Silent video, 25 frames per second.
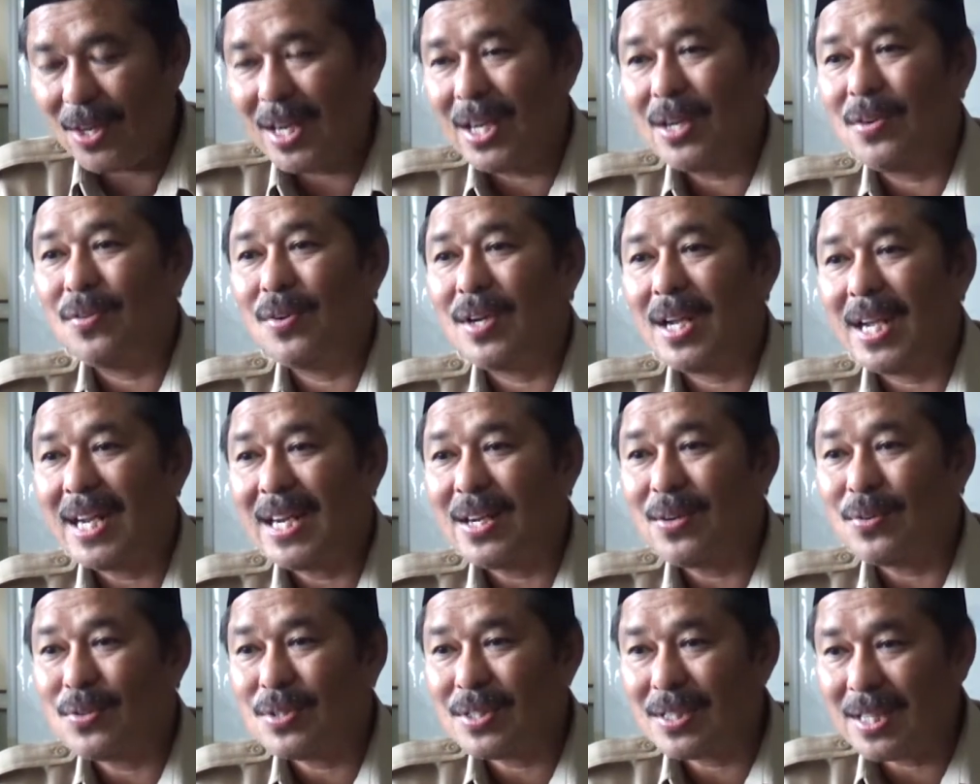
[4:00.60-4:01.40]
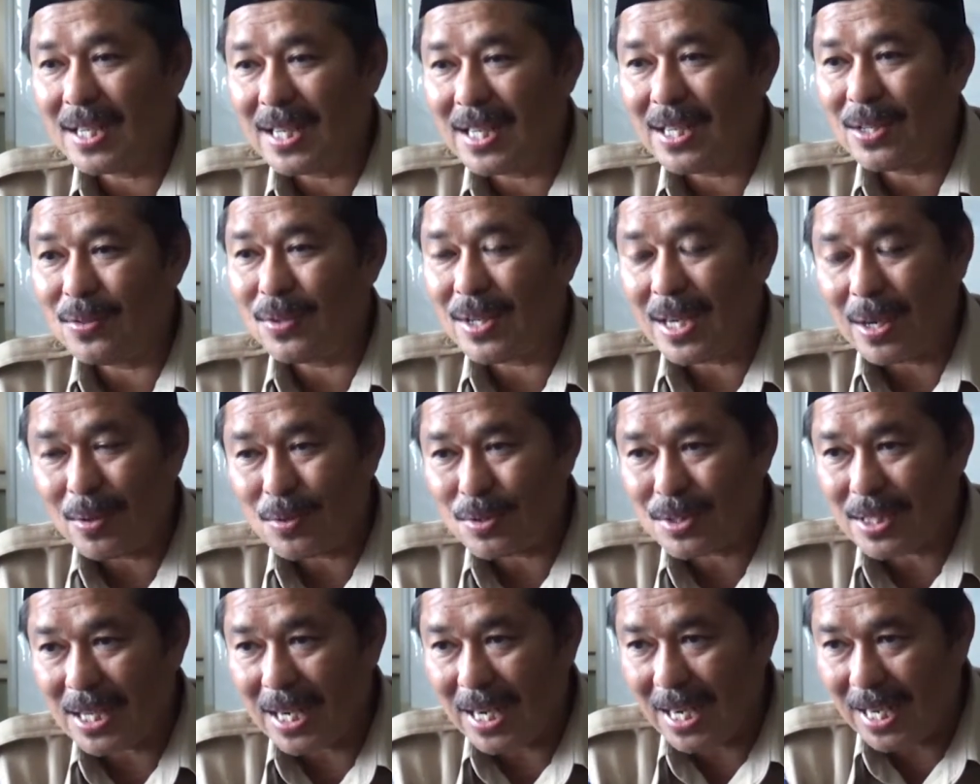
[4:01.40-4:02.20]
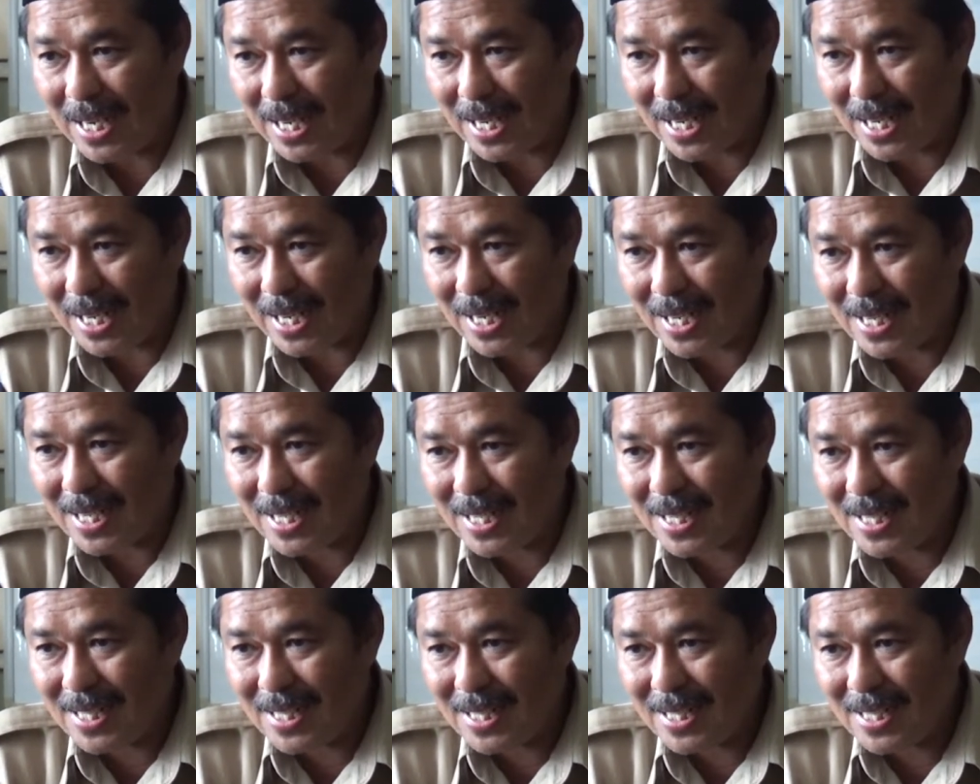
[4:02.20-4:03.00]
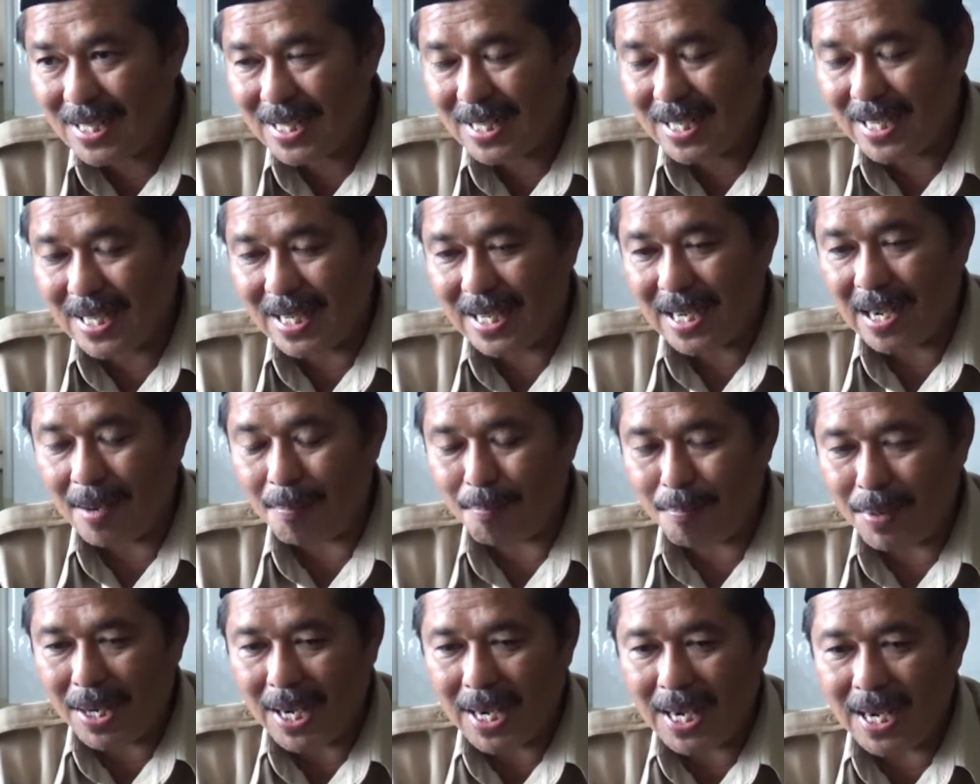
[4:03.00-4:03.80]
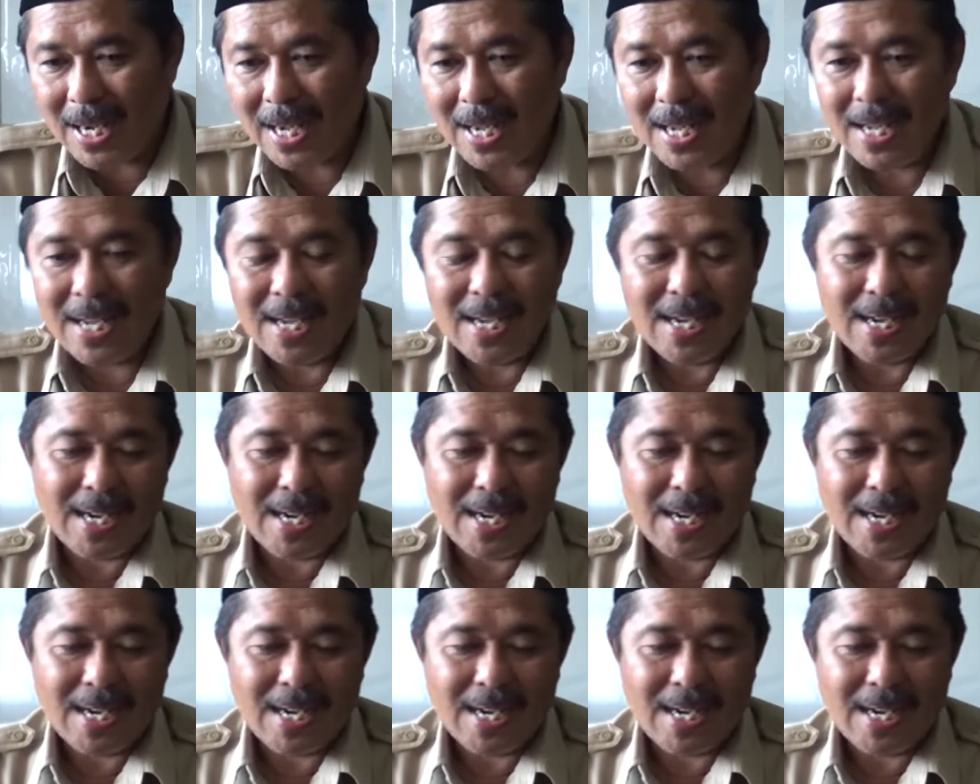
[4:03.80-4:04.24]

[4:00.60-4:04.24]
oleh dunia industri, dunia usaha Kenapa?